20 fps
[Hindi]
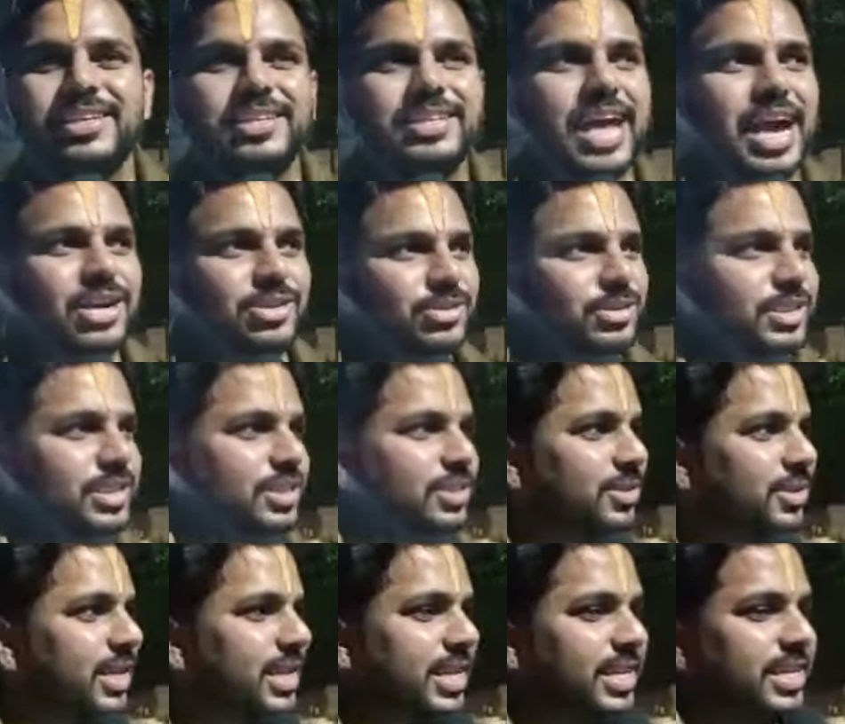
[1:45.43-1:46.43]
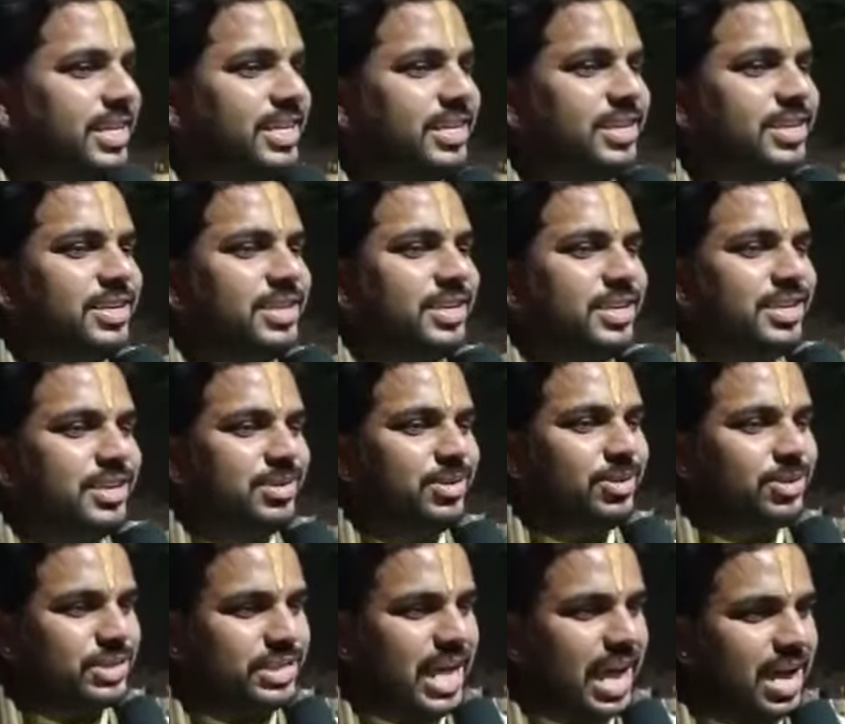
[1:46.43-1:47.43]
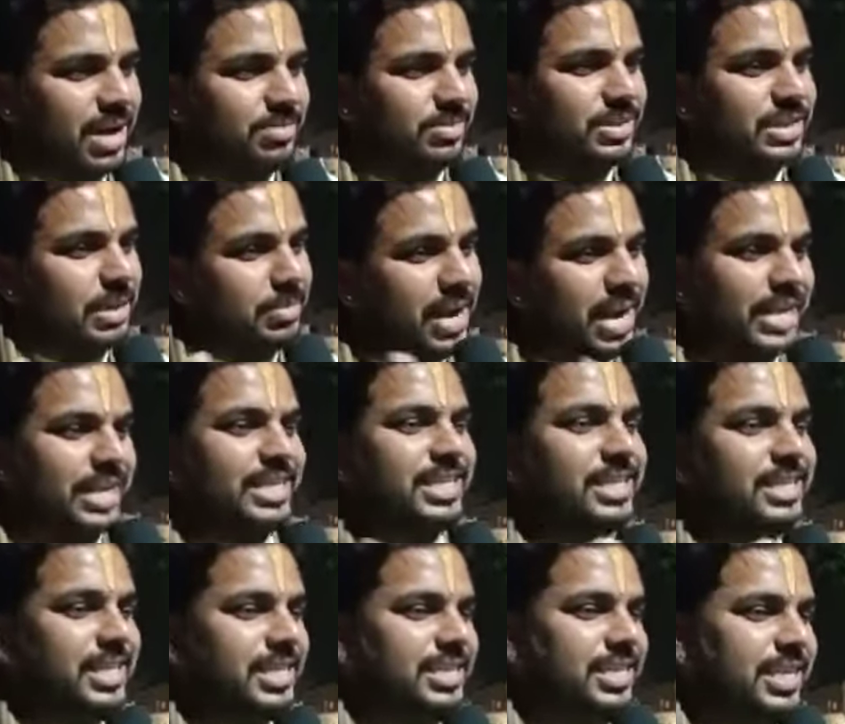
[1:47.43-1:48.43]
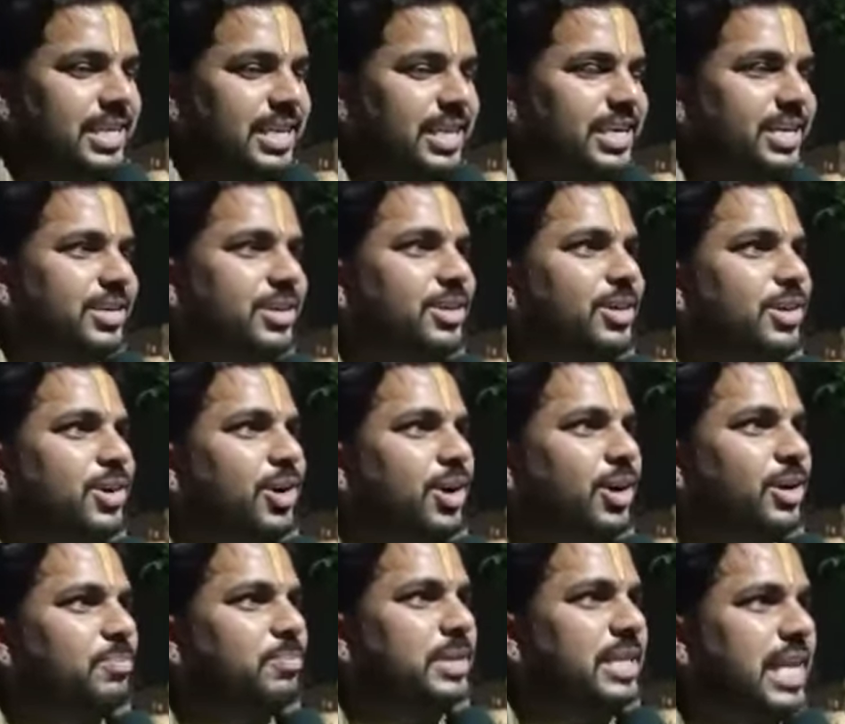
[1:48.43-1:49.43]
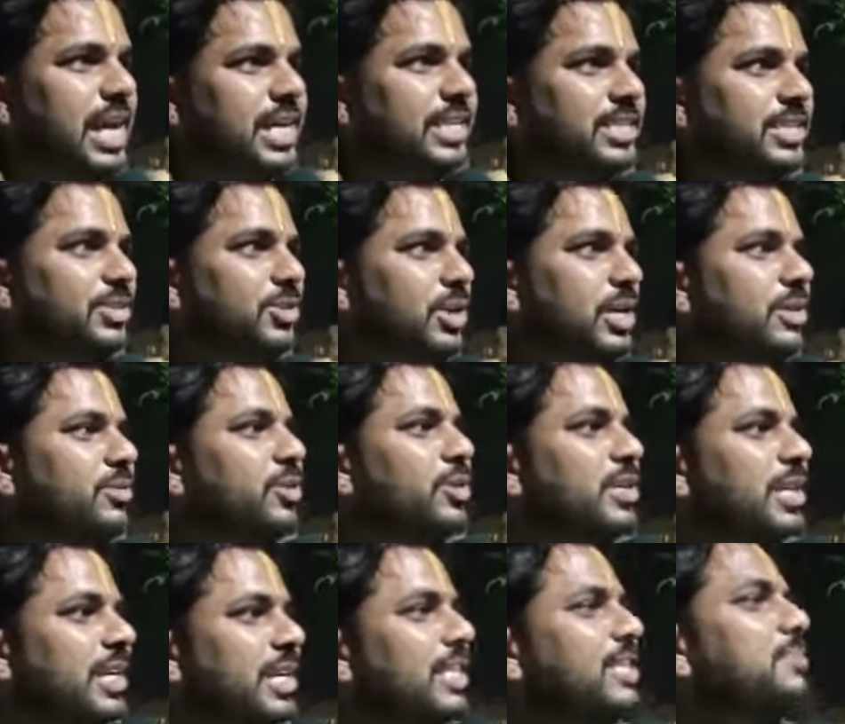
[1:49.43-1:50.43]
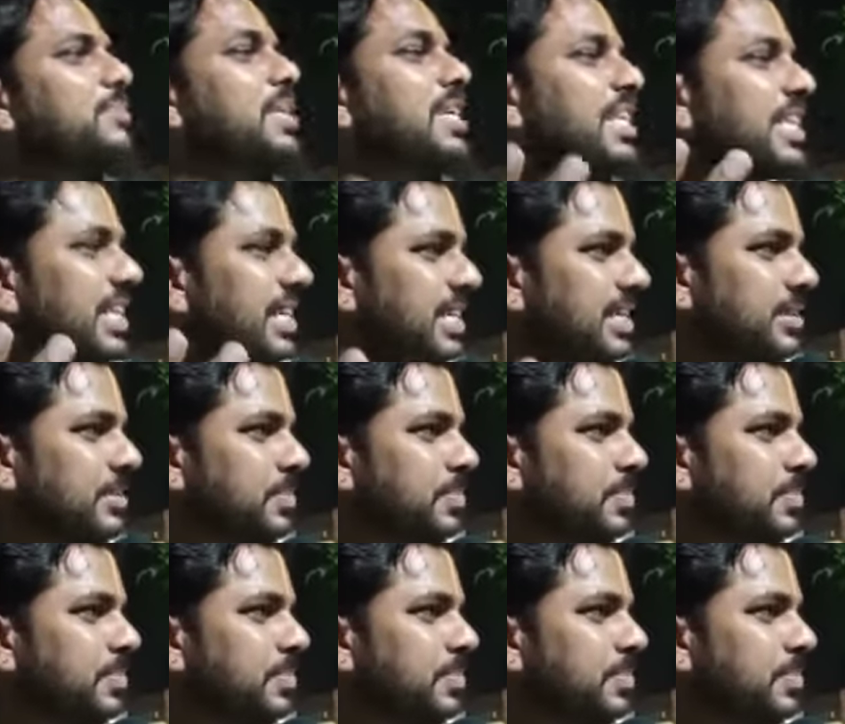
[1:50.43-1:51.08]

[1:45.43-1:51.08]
ठाकुर जी जो हैं वो श्याम तमाल की जैसे हैं और प्रिया जी जो हैं वो कनक बेल हैं